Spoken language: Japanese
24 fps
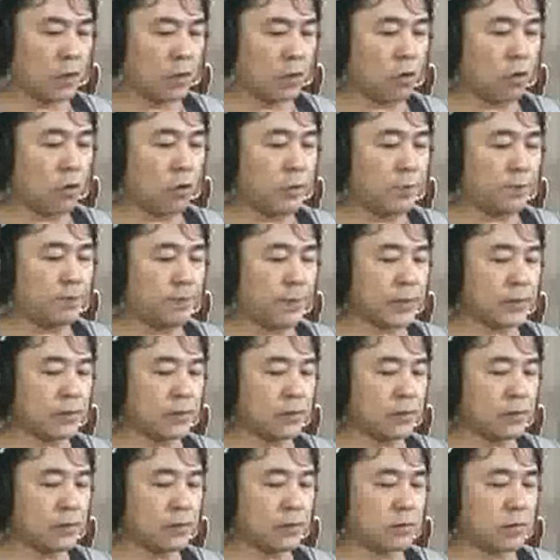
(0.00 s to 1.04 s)
ここ一
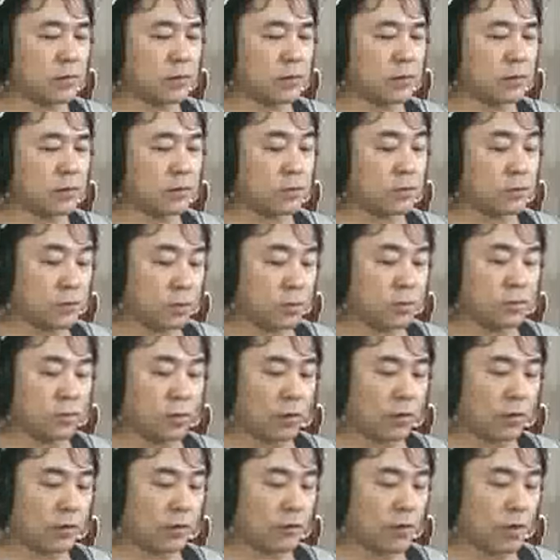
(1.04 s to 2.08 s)
発っていうそう
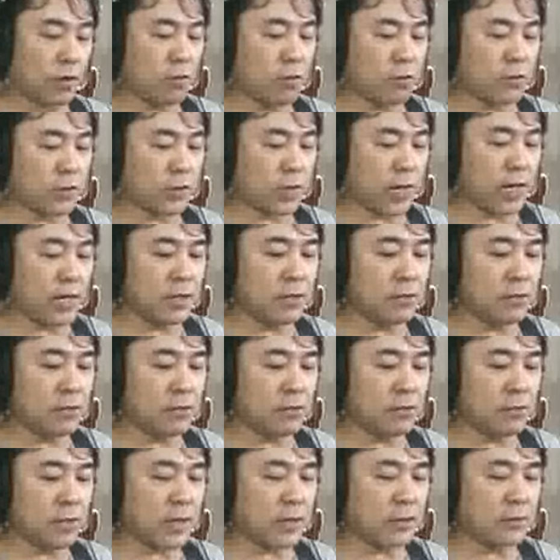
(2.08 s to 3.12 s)
そうここ使いど
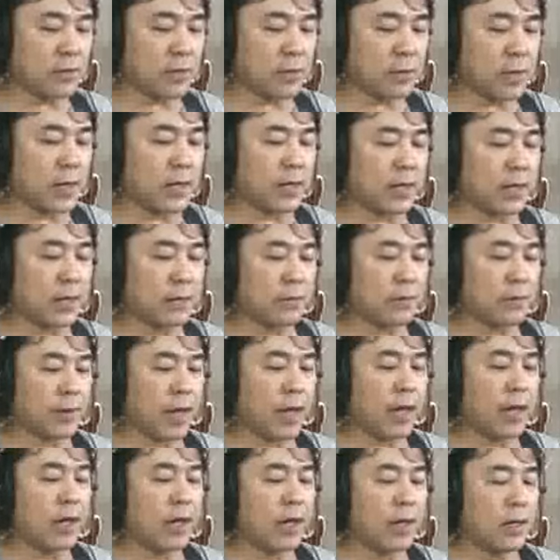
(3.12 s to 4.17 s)
ころを研究すればいいかも
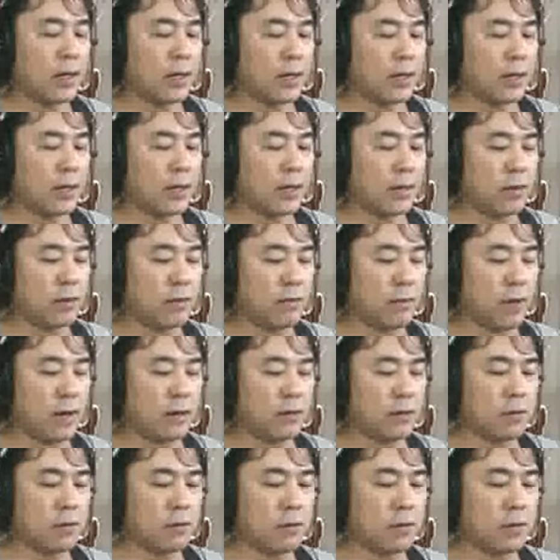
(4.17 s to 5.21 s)
ね
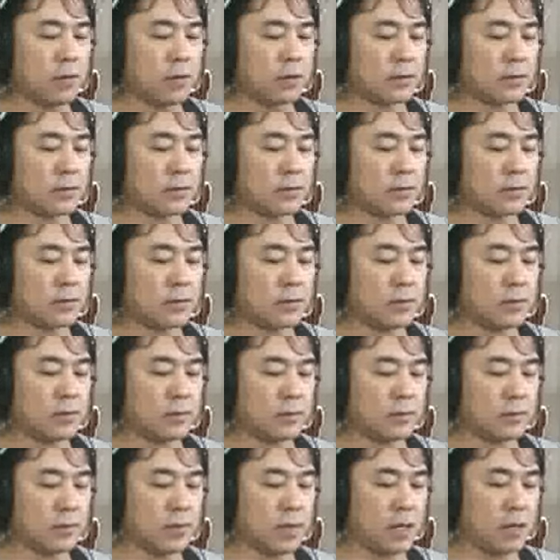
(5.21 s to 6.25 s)
ワンコーラス
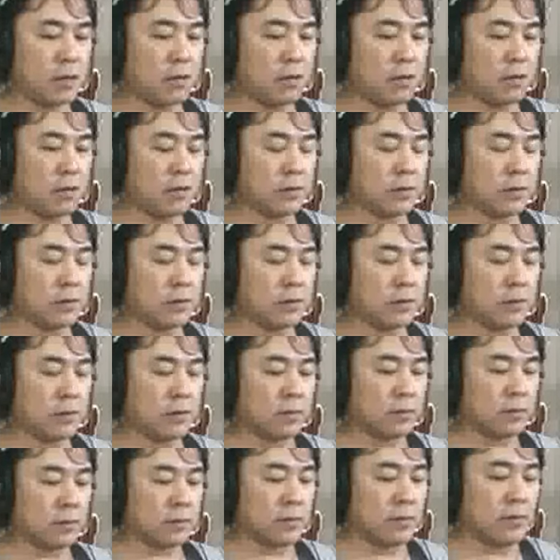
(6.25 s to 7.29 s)
で
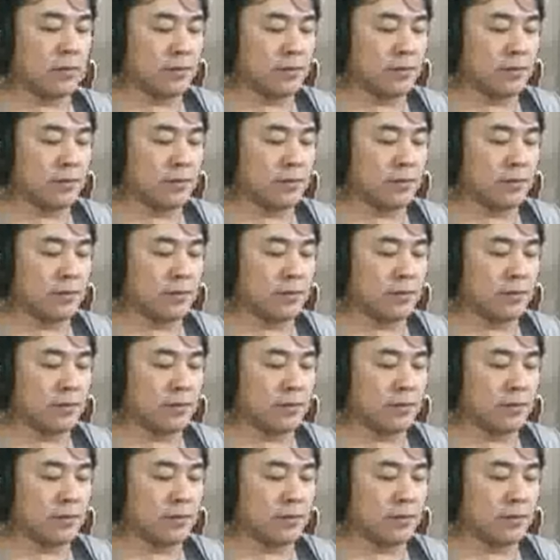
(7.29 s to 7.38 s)
オイルオン